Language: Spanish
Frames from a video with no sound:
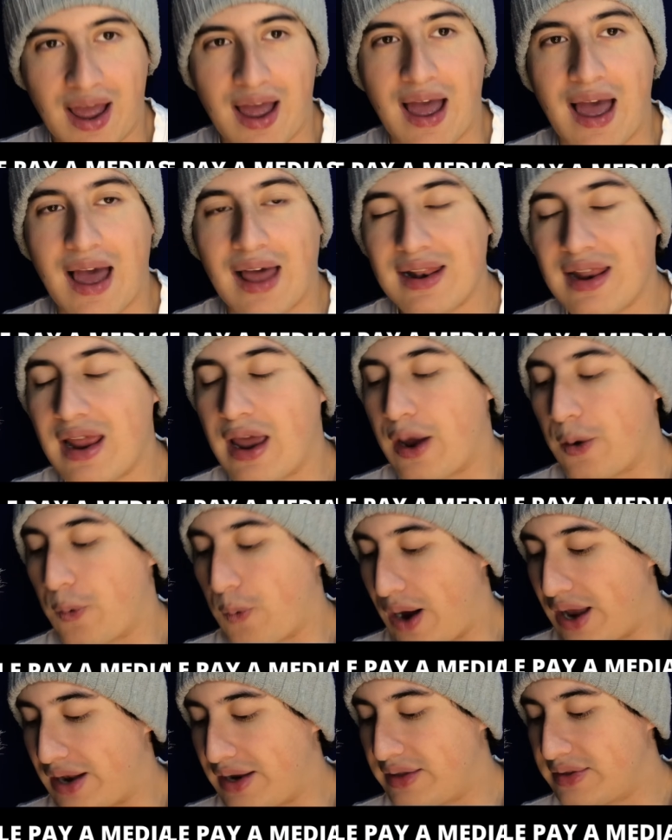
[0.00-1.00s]
al
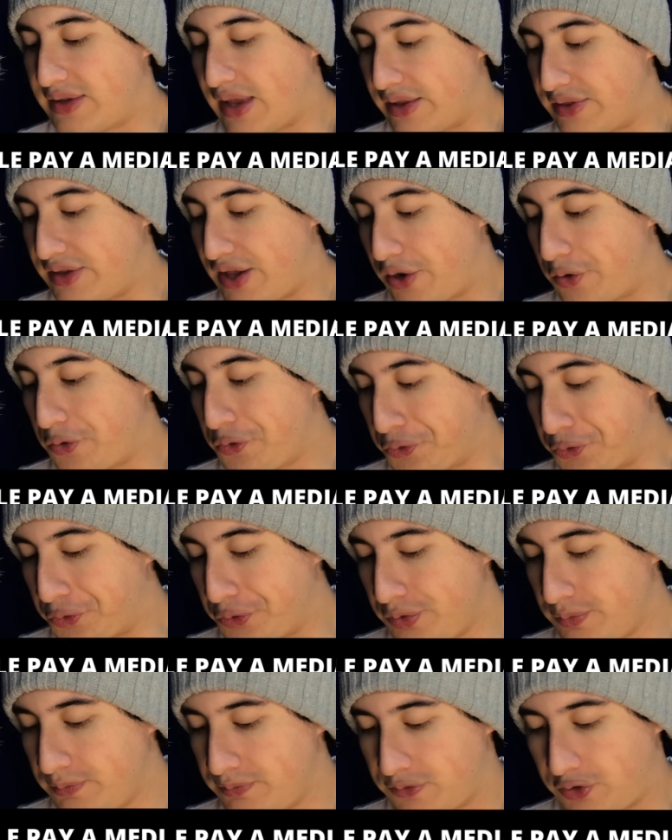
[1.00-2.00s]
wallet de
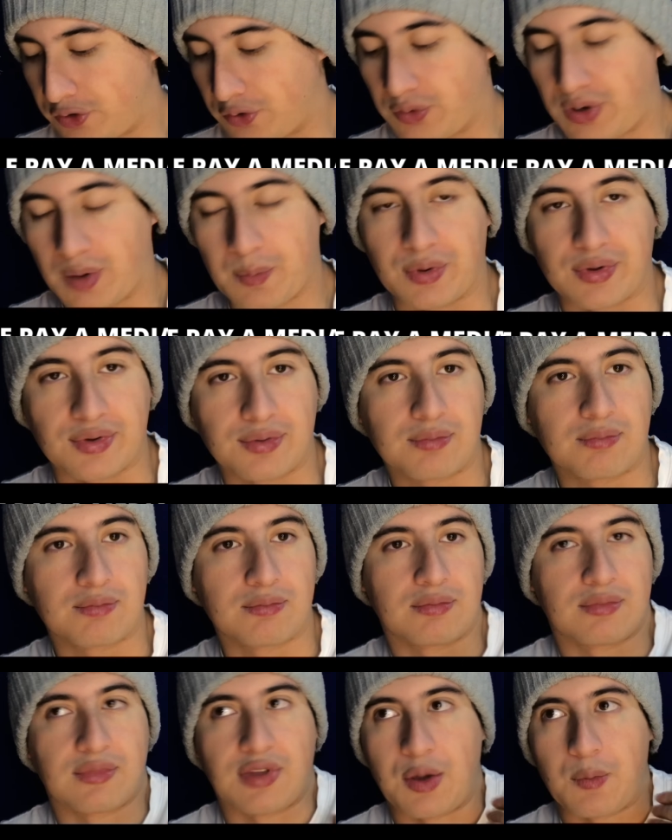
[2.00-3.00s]
Google, solo que pues
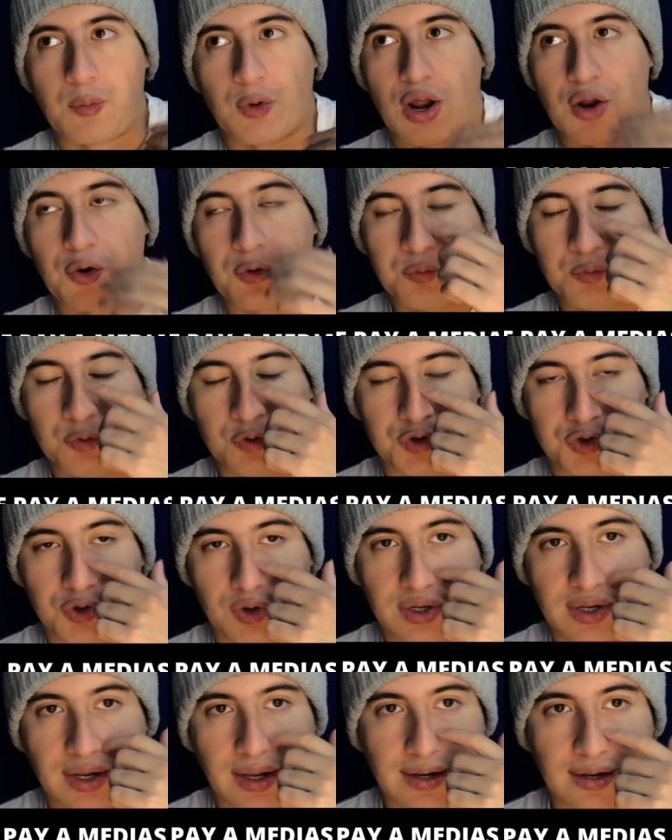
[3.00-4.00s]
se demoraron mucho
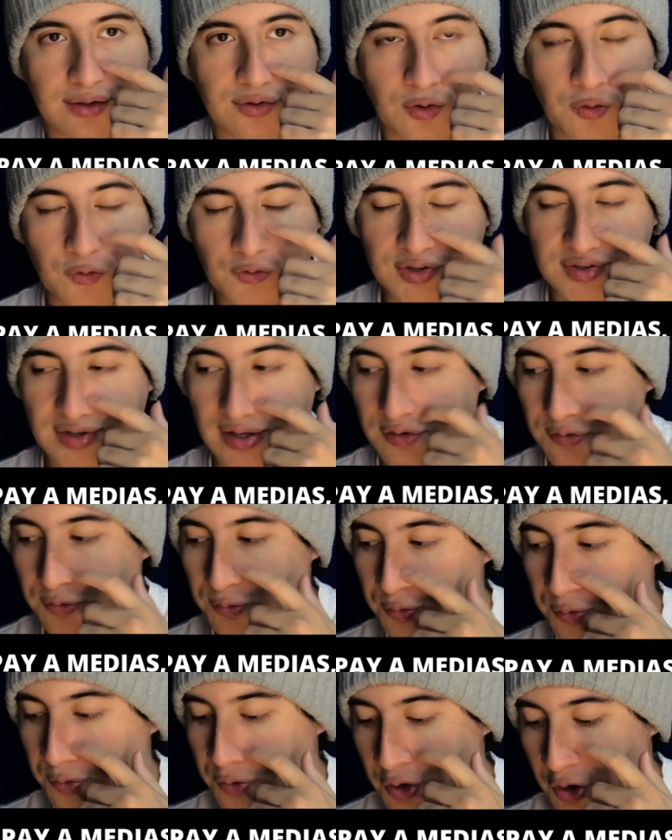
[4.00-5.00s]
en, hacer oficial
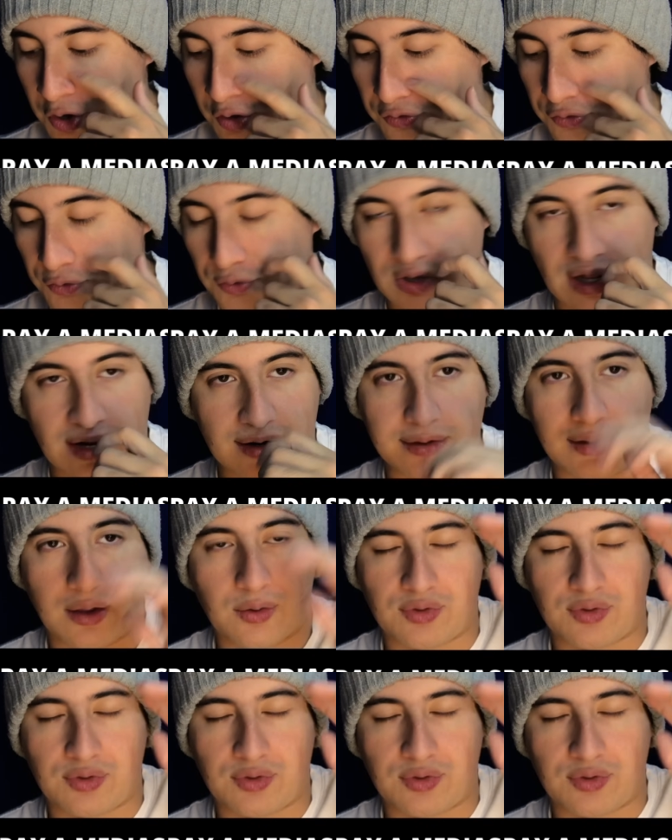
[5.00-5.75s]
su, salida.